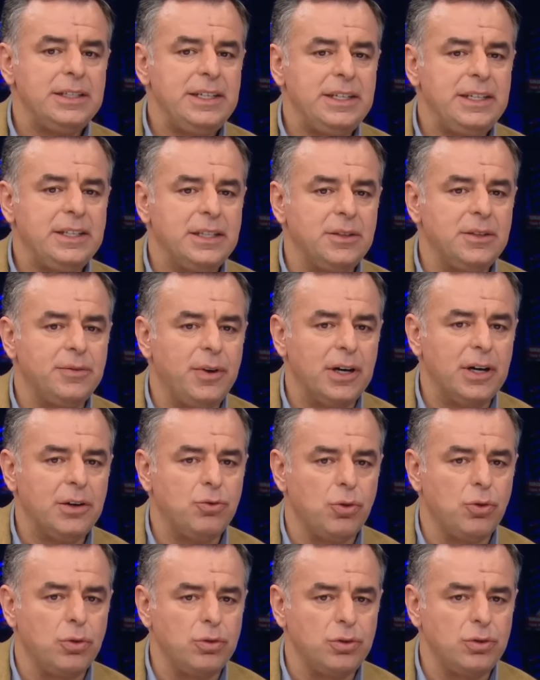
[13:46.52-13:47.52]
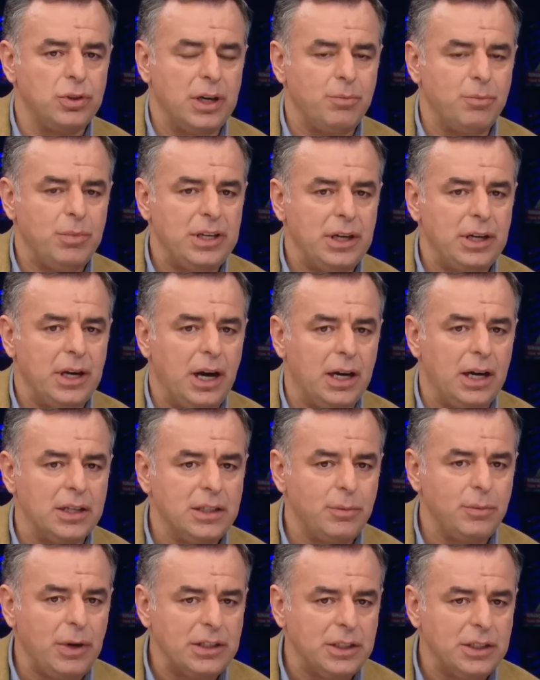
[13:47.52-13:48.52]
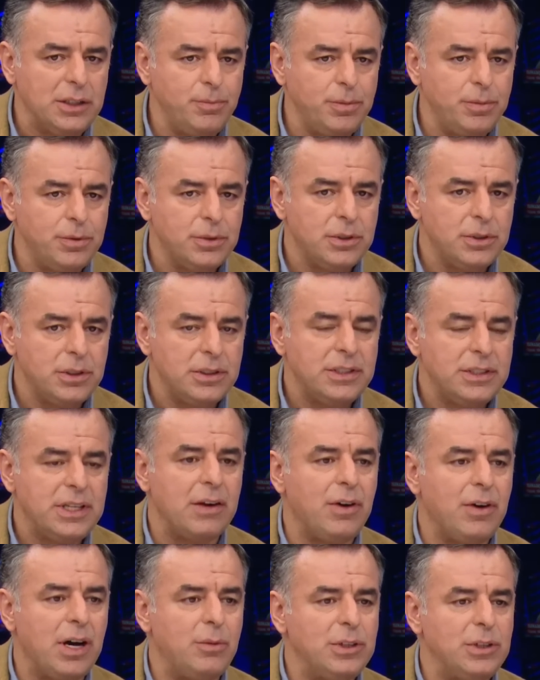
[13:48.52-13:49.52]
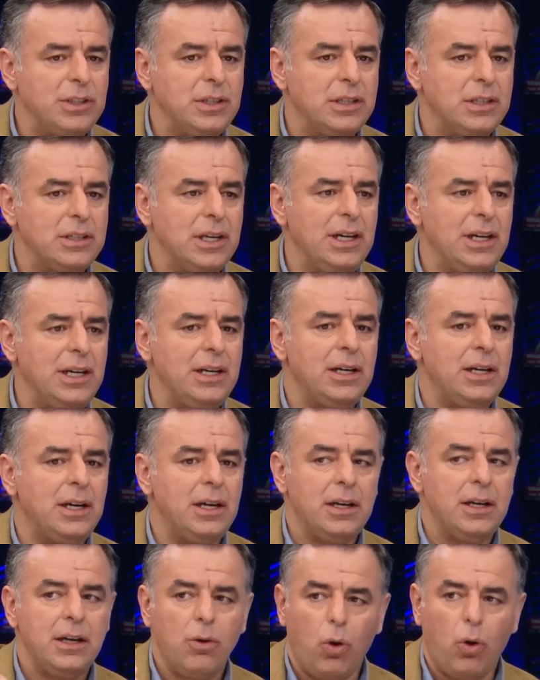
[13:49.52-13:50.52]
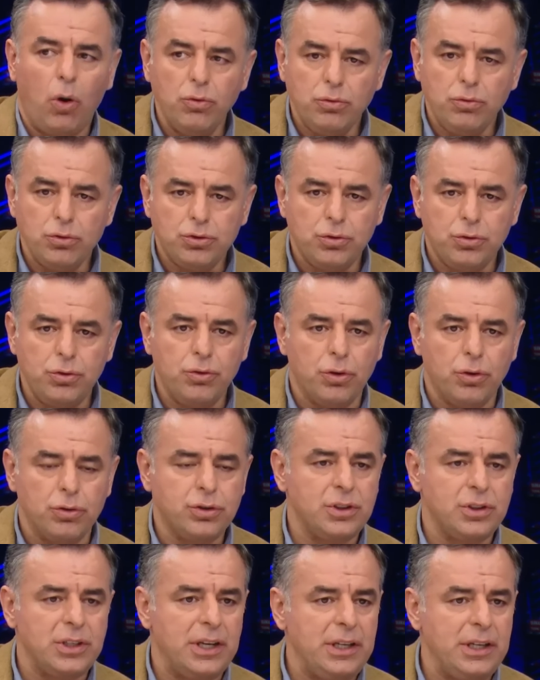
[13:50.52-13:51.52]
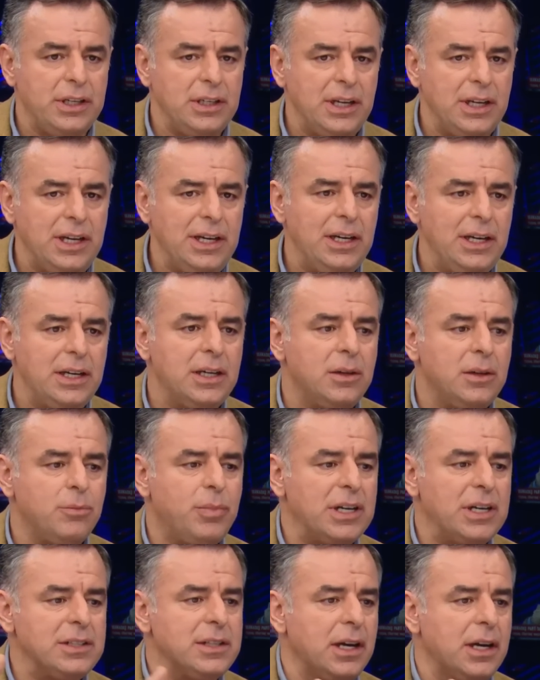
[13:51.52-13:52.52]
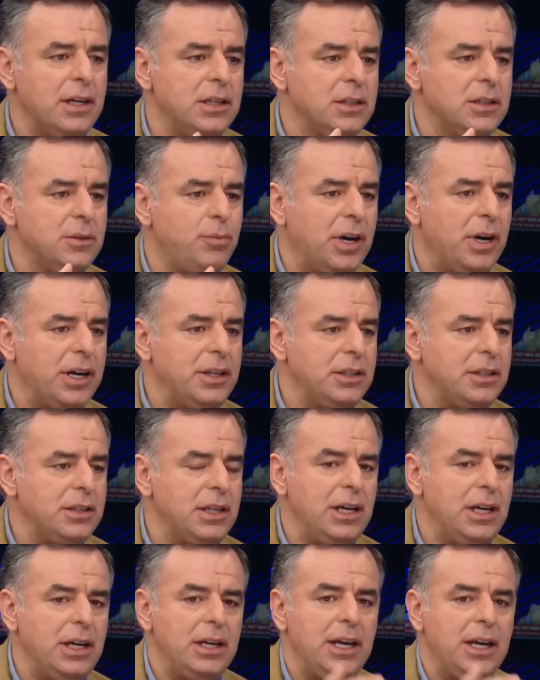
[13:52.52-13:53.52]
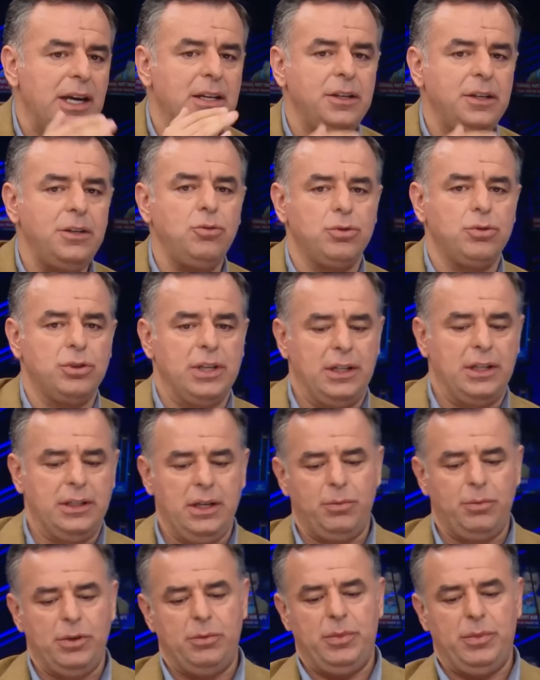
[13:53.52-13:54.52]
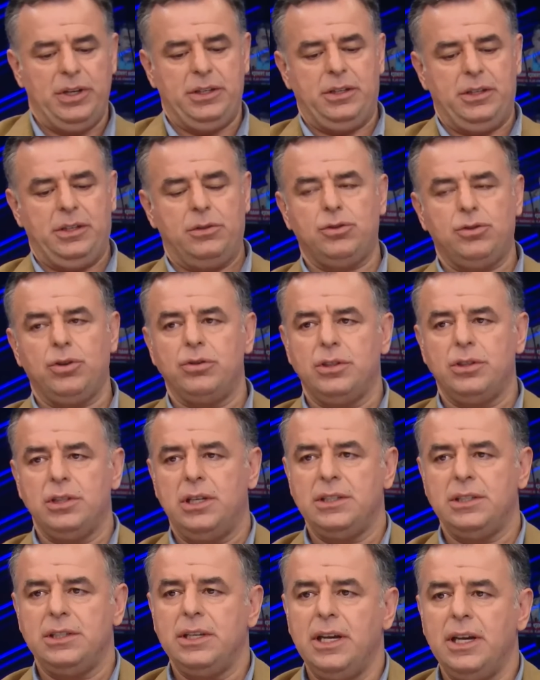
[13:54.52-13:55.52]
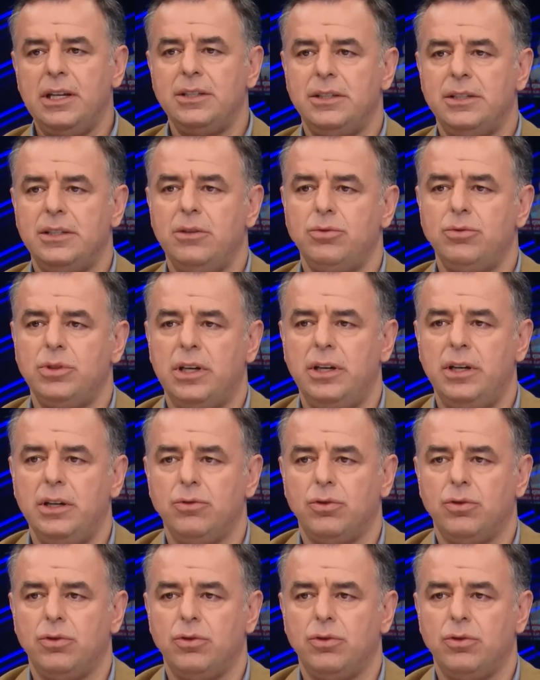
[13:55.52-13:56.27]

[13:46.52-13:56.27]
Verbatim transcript: ittifak yolunda bir adım atıp devamında da o güçlü gösteriyle pazarlık payında elini yükseltebilmek. Söz sırası gelirse üzerine